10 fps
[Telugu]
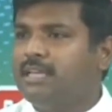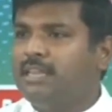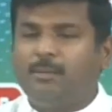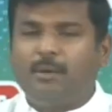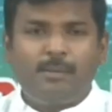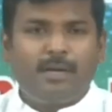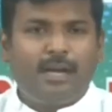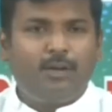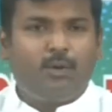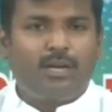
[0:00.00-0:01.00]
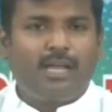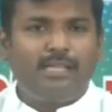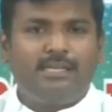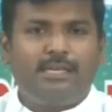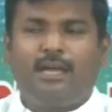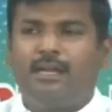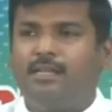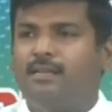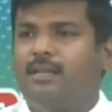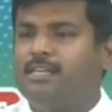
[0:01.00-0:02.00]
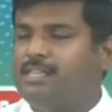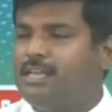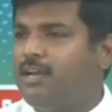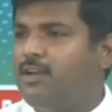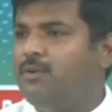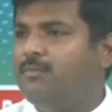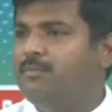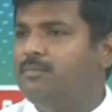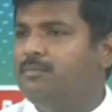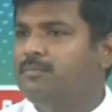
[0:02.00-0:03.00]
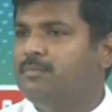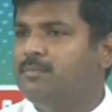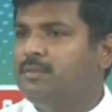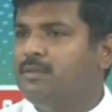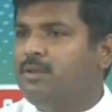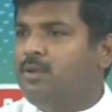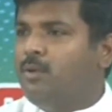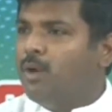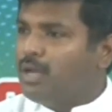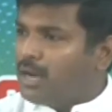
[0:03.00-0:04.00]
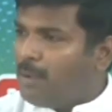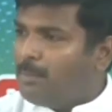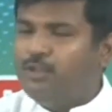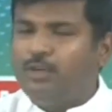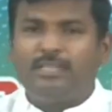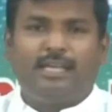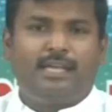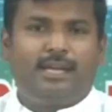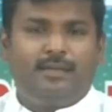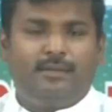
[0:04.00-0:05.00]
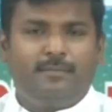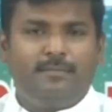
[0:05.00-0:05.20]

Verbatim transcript: చంద్రబాబు నాయుడు ఒక రాజకీయానికి రాజకీయాల్లో ఒక రాబందులా తయారై